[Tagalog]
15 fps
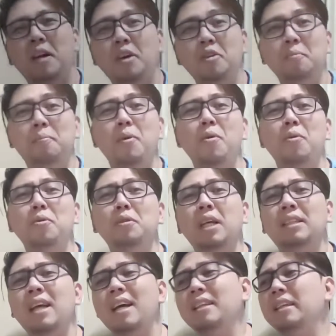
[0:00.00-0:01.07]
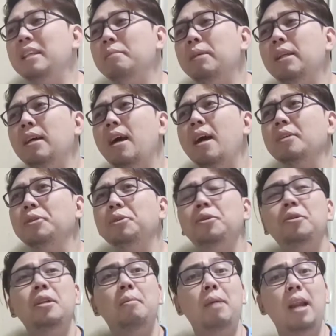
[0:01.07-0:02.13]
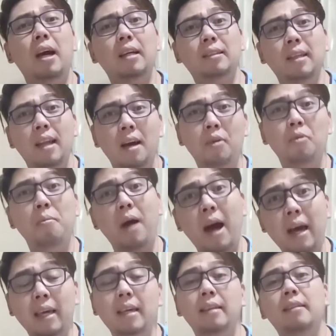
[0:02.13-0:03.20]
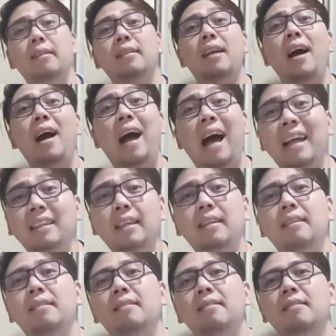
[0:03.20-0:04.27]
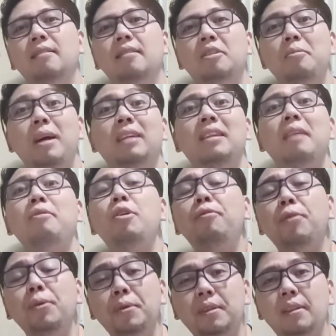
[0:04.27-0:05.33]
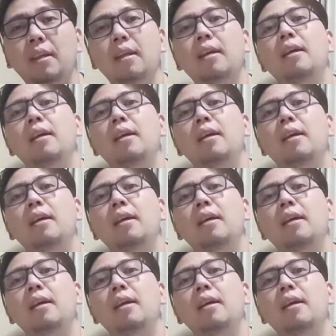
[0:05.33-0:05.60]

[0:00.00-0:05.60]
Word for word: Ngayon po, kung nasanay naman ang aso nyo na malakas silang kumain ng kanin, yung mga table food,